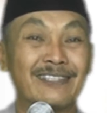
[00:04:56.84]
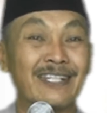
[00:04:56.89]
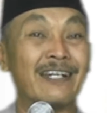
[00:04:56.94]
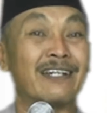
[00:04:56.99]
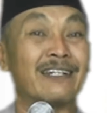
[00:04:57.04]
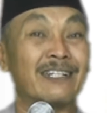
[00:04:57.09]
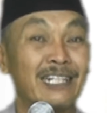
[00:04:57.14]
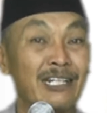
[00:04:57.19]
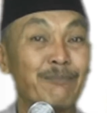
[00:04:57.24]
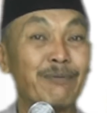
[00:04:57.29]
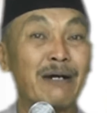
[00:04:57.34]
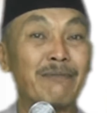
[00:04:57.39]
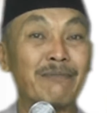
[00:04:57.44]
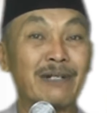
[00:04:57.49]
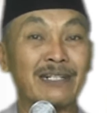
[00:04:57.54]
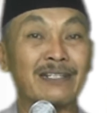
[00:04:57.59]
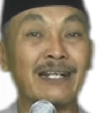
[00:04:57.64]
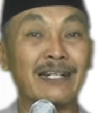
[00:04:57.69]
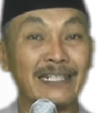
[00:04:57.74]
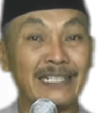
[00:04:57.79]
Jadi Pak
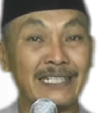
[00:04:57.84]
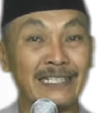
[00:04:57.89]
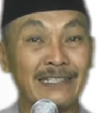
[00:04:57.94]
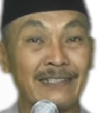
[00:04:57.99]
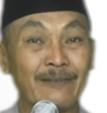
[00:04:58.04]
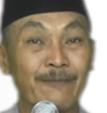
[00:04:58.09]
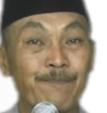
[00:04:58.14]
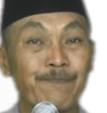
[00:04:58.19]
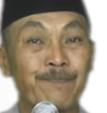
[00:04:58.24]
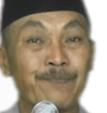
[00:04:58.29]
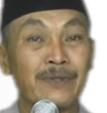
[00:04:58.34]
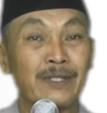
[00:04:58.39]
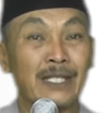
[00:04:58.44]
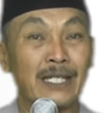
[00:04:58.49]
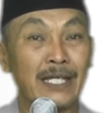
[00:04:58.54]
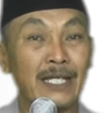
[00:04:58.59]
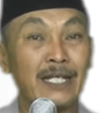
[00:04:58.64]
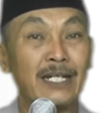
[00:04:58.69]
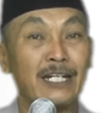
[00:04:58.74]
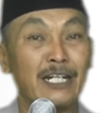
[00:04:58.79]
Mardani,
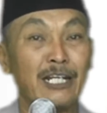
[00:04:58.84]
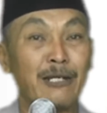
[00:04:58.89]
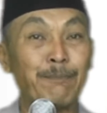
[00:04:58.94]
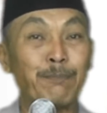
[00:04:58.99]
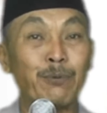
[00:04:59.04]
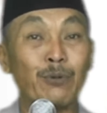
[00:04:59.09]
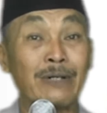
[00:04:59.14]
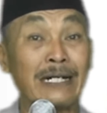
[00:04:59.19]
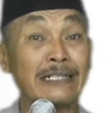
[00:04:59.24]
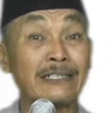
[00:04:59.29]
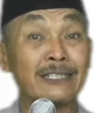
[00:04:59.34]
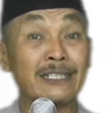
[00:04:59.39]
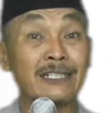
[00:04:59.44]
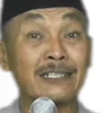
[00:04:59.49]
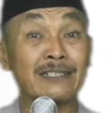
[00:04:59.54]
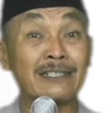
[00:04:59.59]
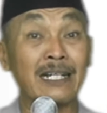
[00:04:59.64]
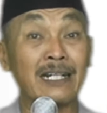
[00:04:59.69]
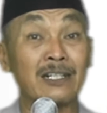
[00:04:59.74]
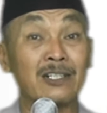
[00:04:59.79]
ini bukan
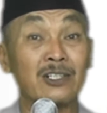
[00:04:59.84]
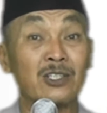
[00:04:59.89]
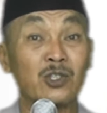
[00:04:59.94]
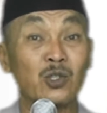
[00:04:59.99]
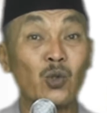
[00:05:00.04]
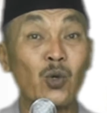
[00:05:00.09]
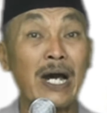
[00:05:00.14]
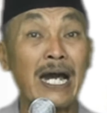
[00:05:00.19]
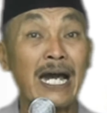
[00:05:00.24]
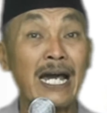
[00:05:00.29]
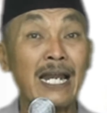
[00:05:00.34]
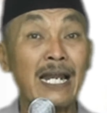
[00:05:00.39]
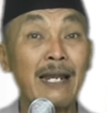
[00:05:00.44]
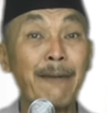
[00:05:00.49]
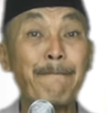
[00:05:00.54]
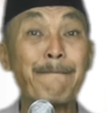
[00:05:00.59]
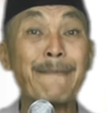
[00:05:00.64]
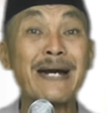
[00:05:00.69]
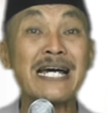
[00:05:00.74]
sekedar soal